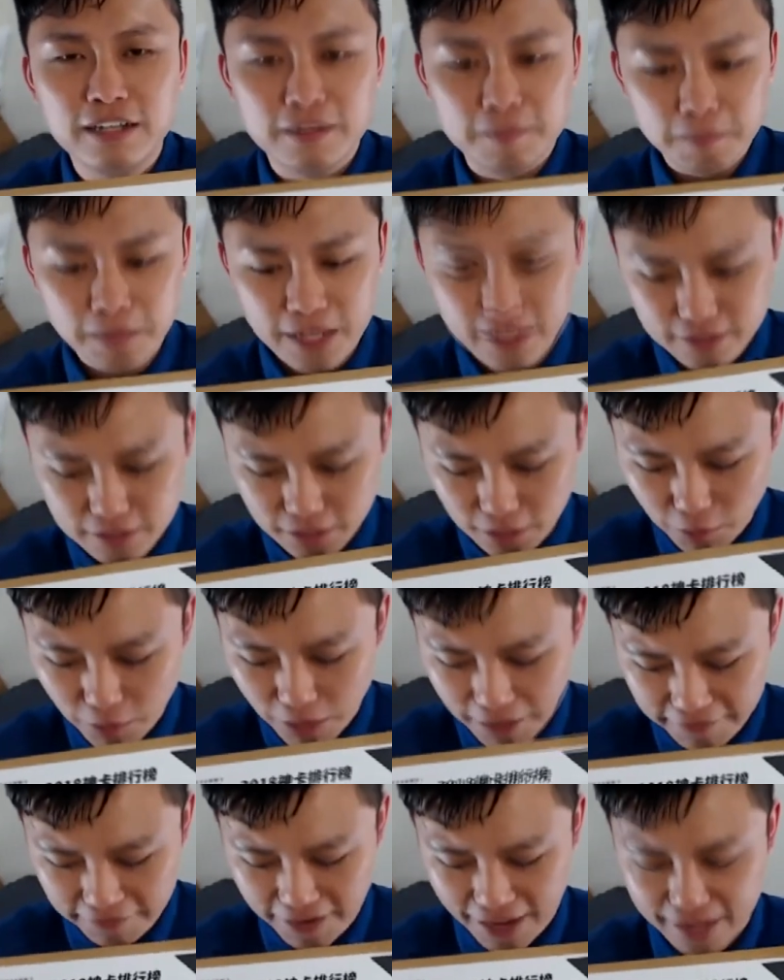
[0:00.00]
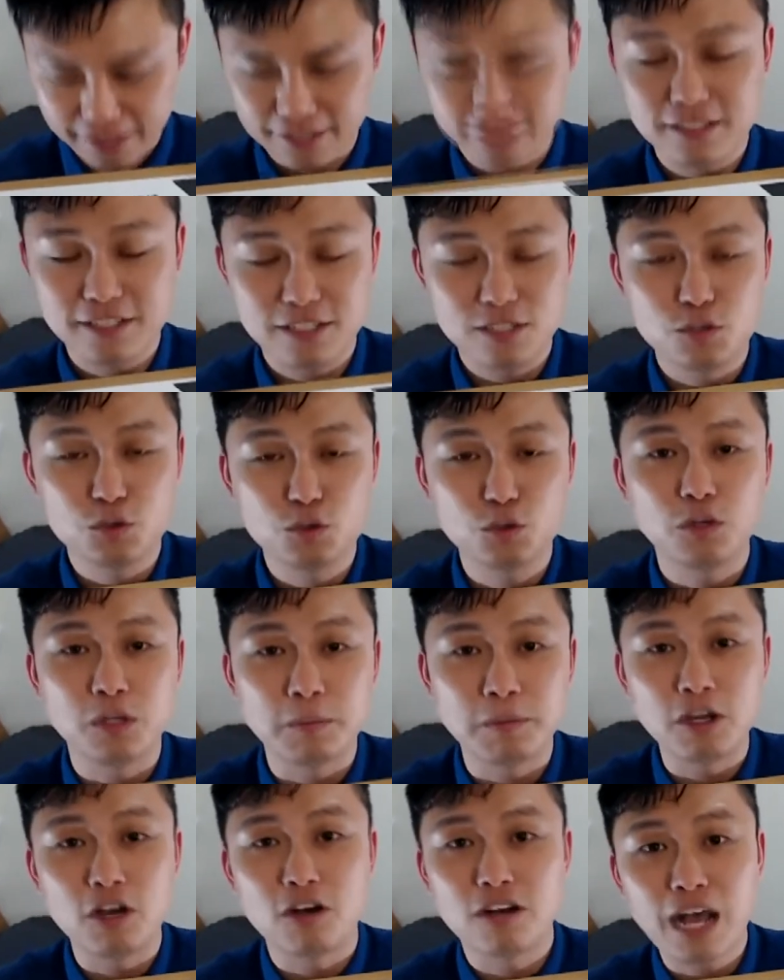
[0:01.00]
那这个玩法呢，其实如果你
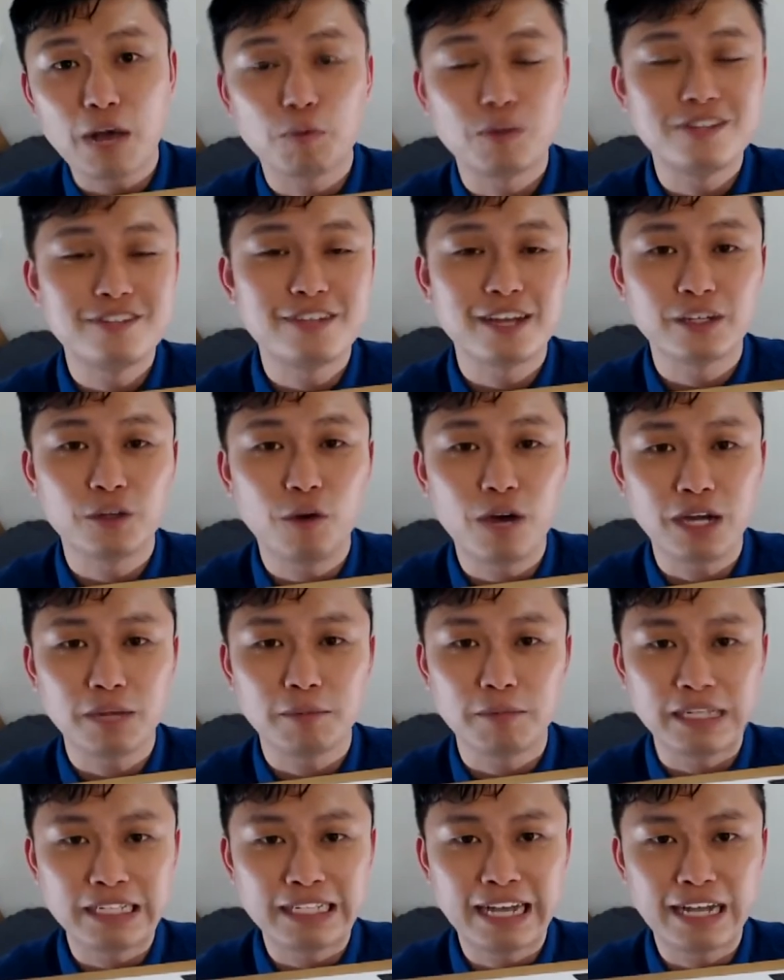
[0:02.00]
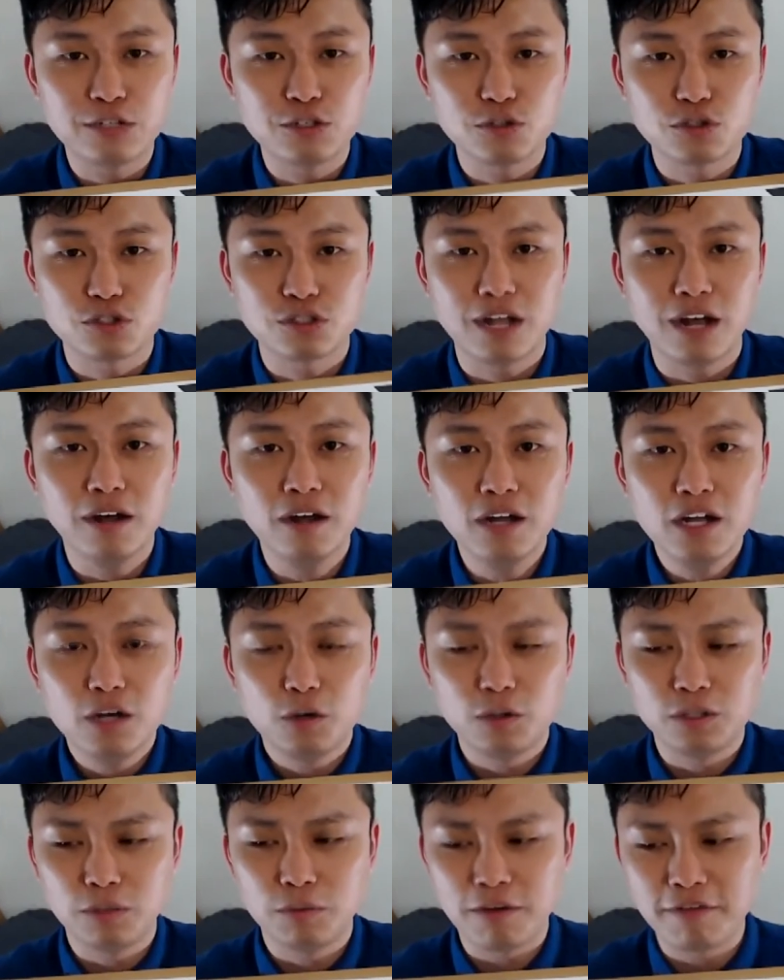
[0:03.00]
没有看文章的话，你应该就知道我
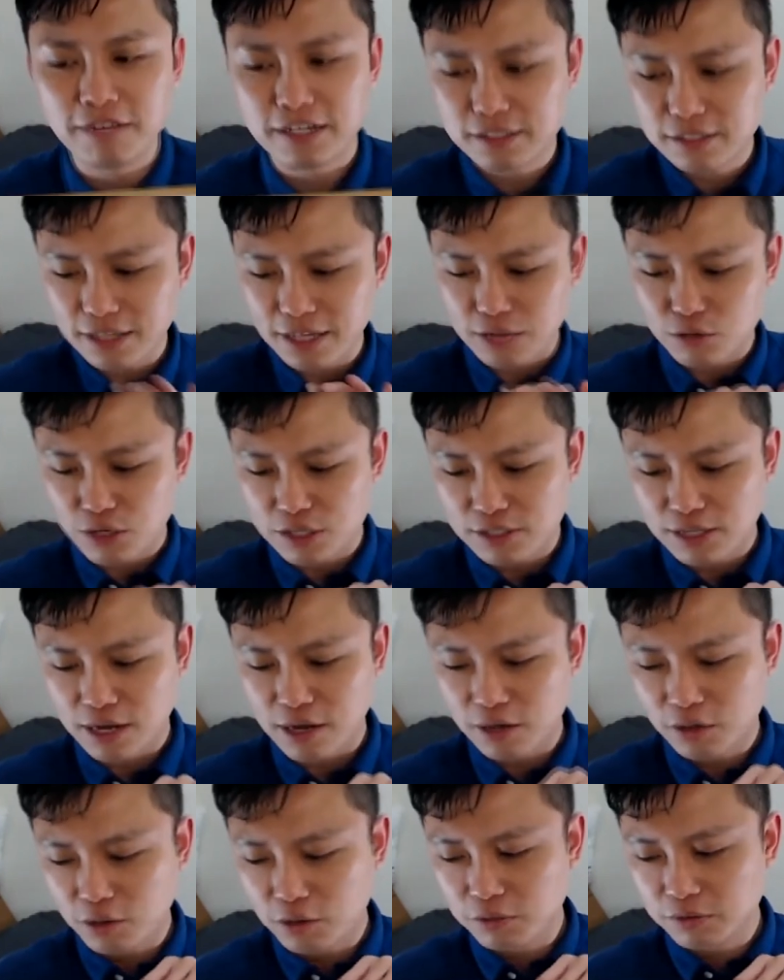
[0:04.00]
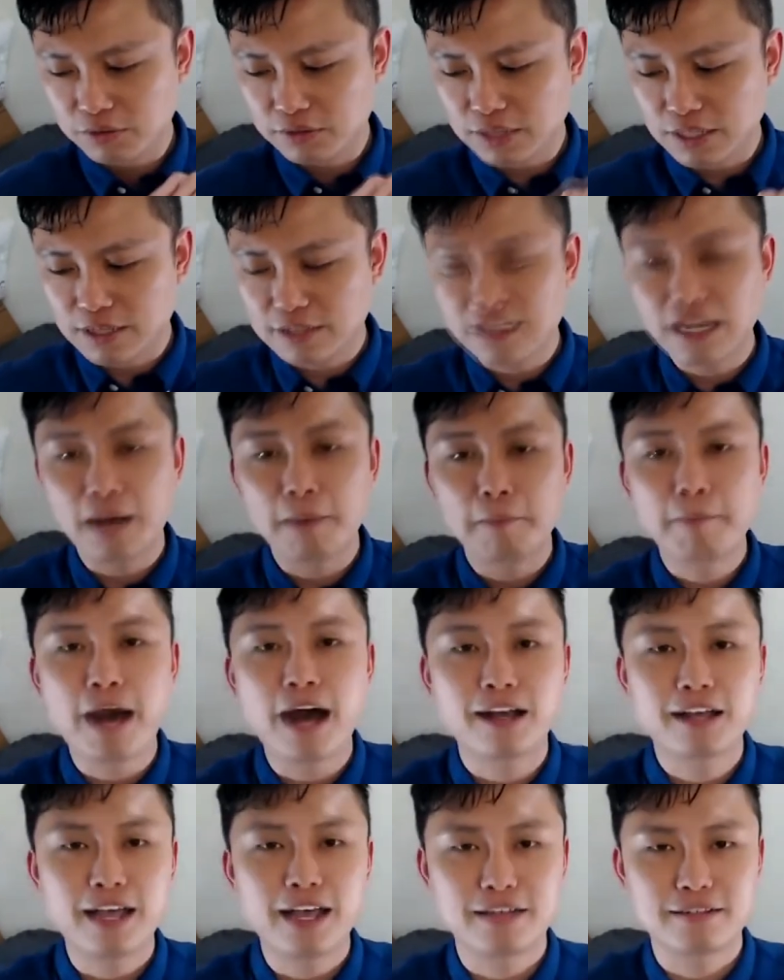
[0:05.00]
的玩法是打算想要用那个像
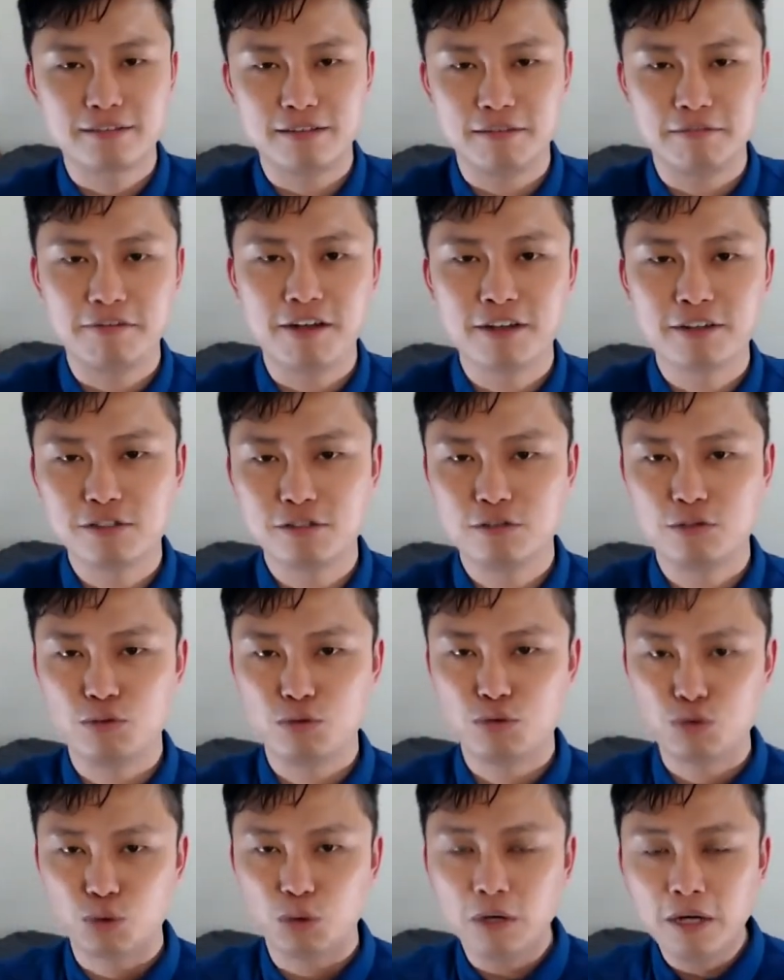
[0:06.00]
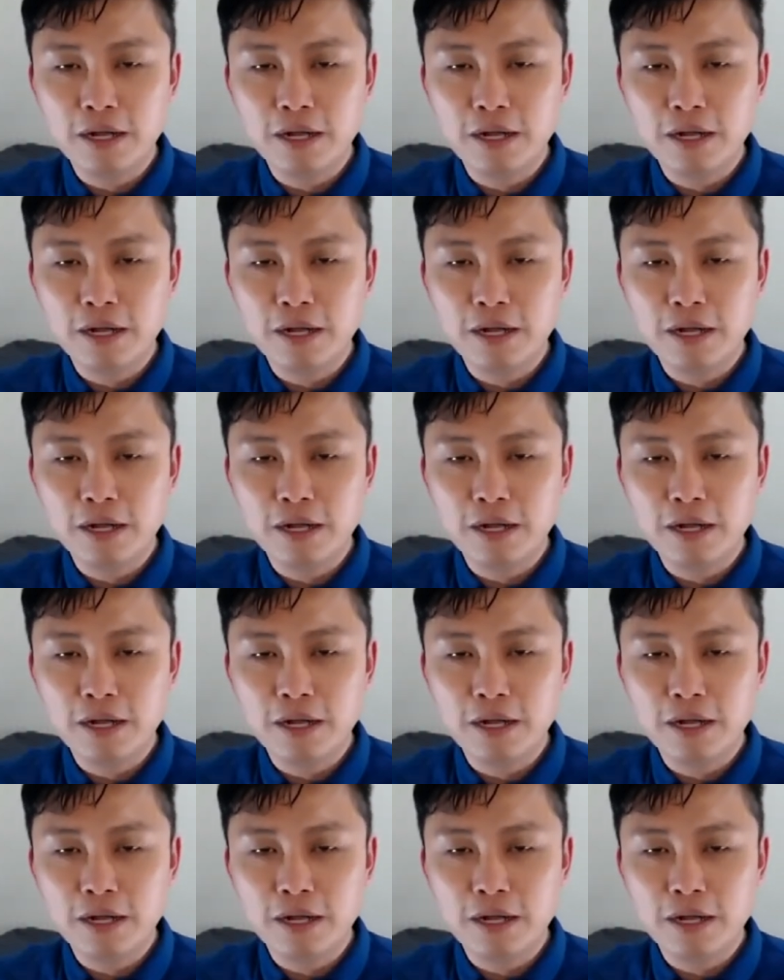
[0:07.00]
podcast 的方式去做。